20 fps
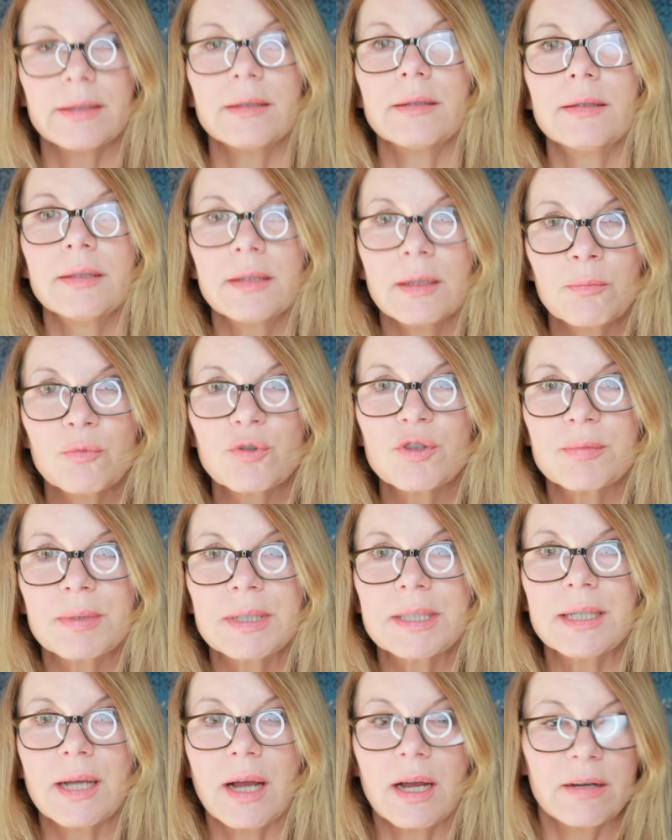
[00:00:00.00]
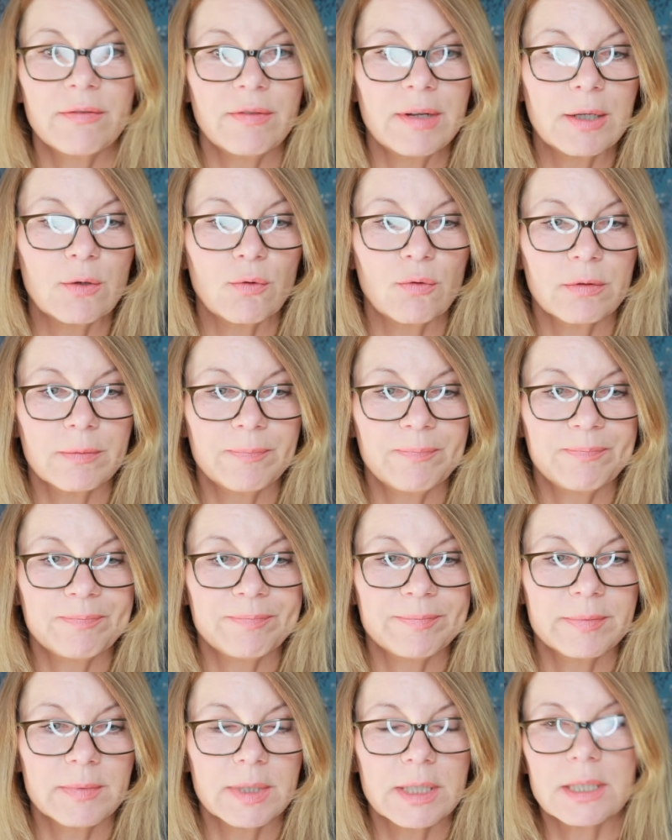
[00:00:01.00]
Dann muss man die Einwilligung
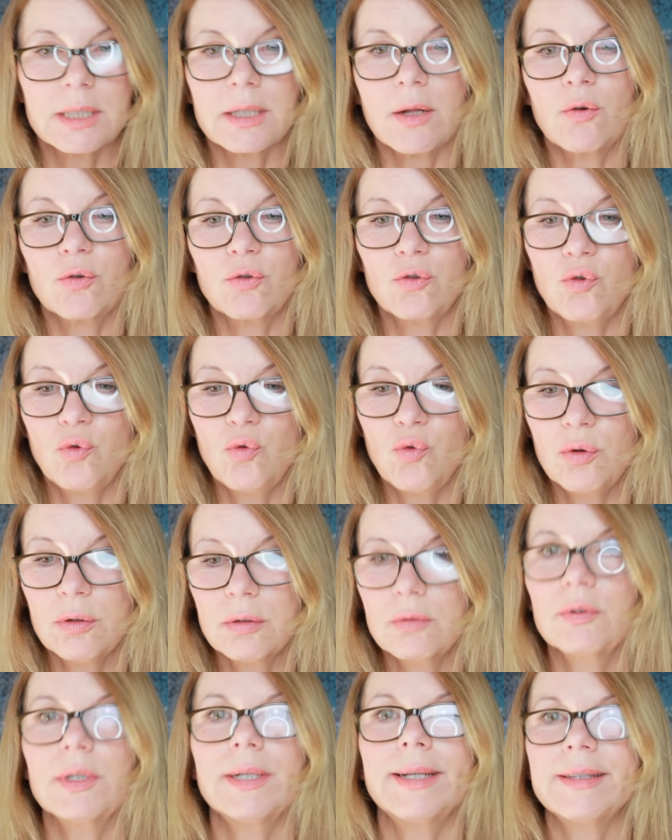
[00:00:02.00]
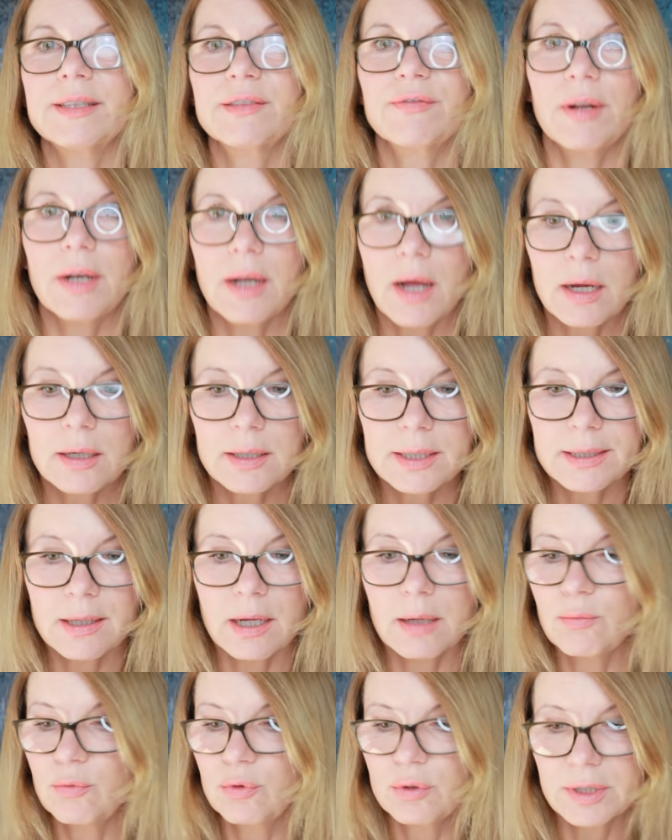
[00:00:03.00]
das Autoren oder des Verlages
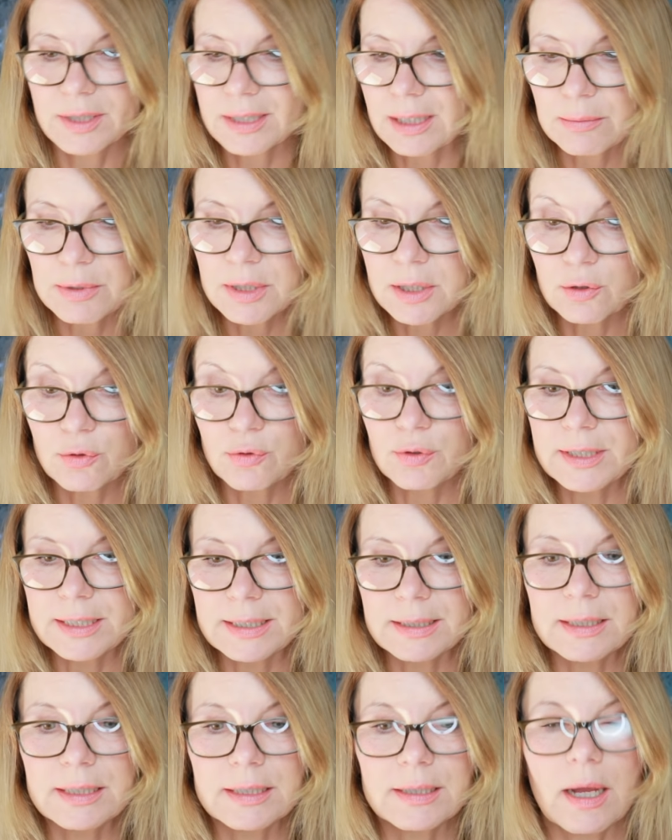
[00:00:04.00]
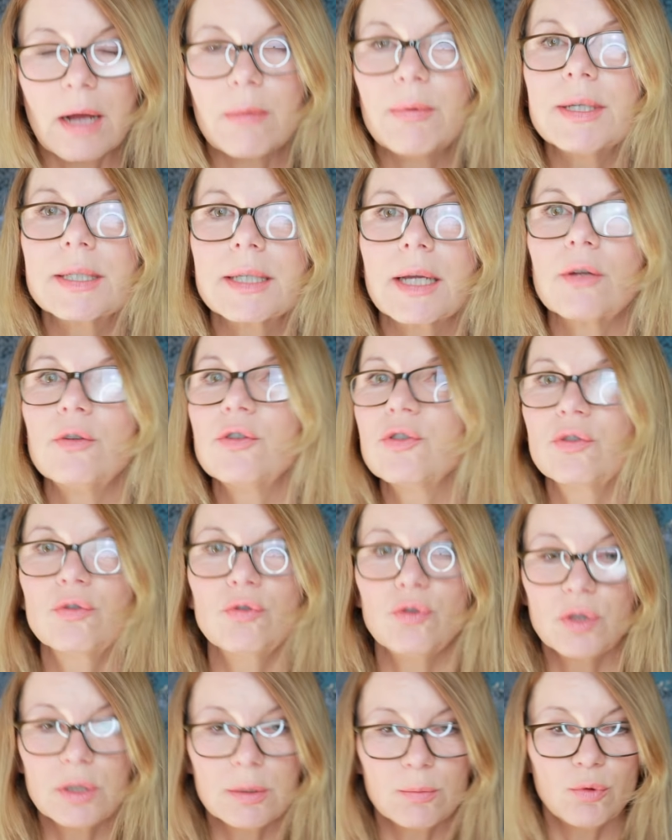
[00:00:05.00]
haben und das habe ich natürlich nicht. Aber ich kann euch
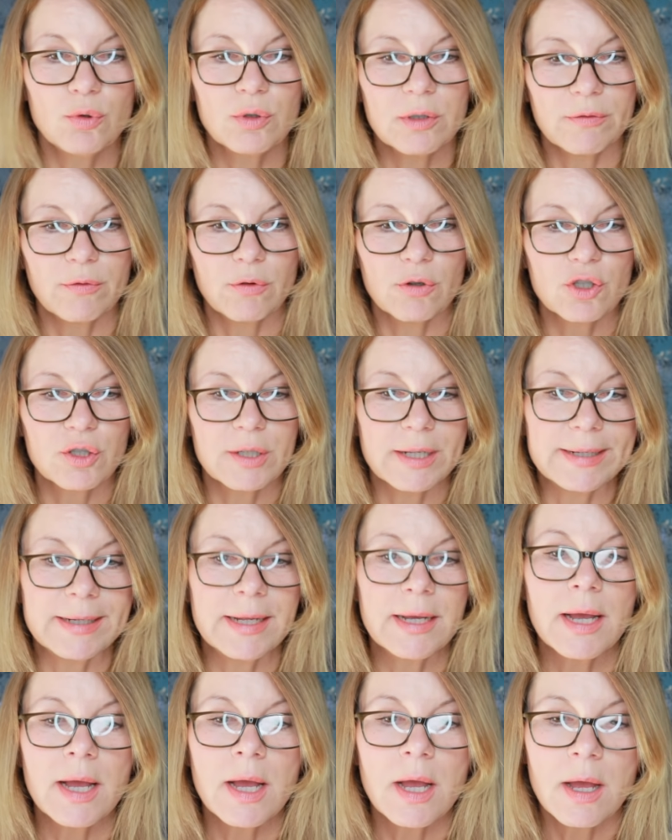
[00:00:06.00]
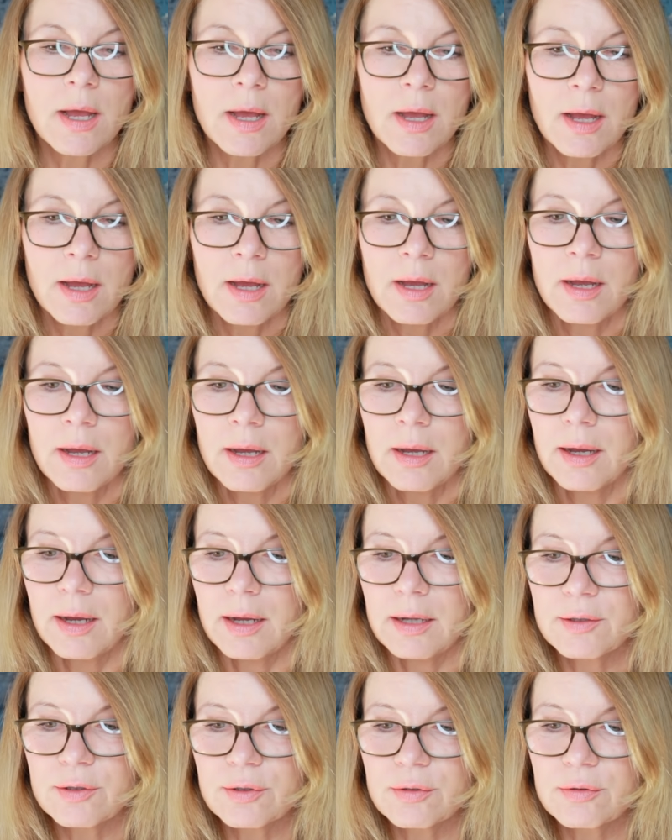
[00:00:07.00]
natürlich die Bücher vorstellen. Also